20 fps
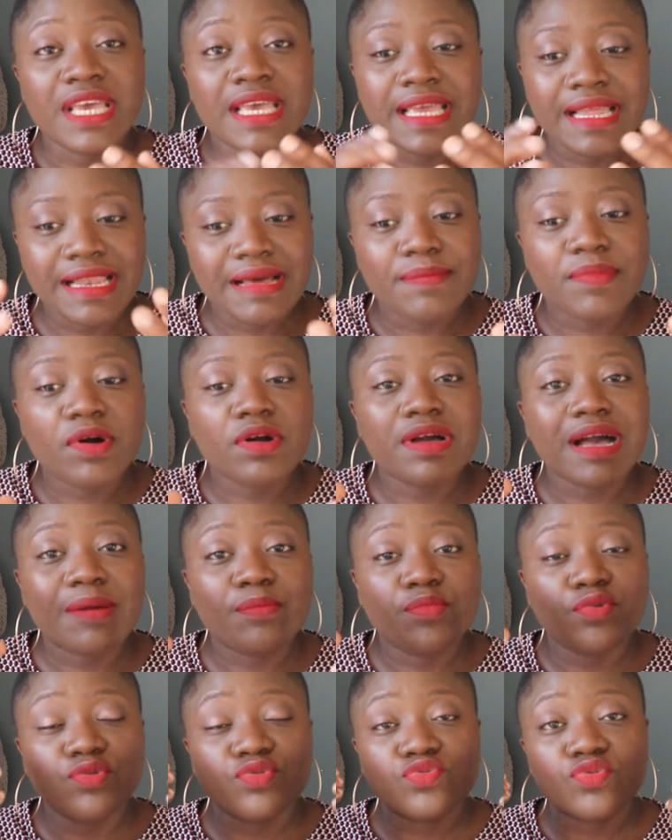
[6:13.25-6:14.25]
Et la banque a
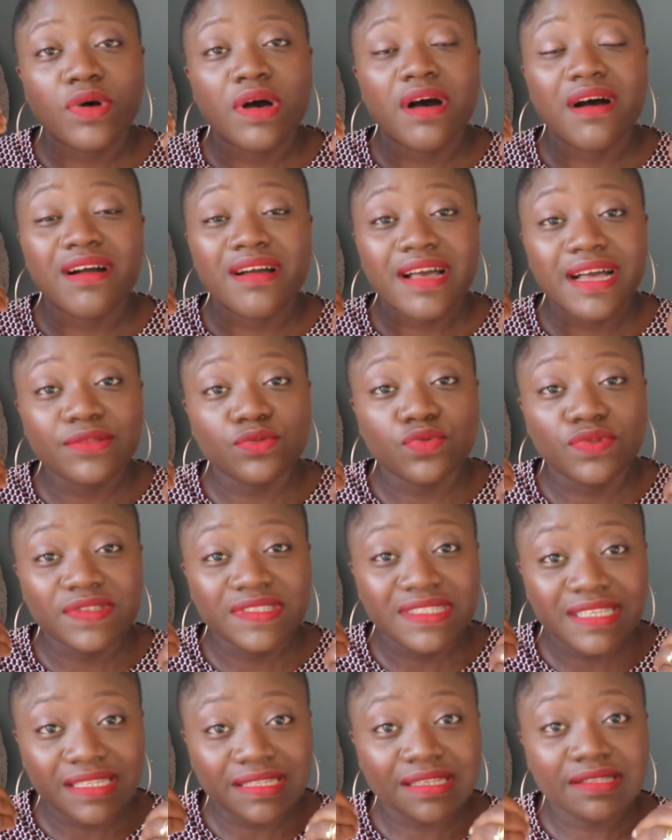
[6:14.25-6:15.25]
besoin, en cas de
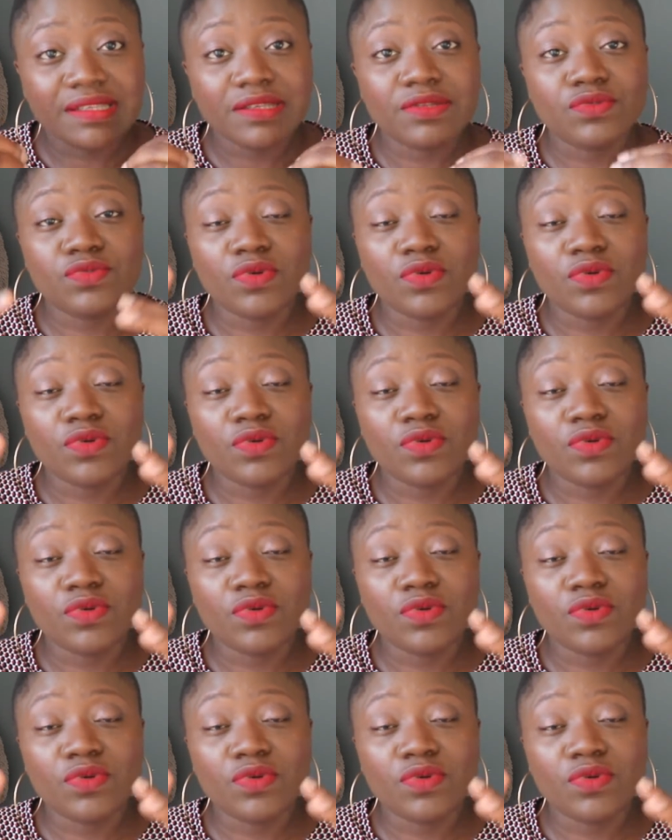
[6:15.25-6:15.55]
CDD,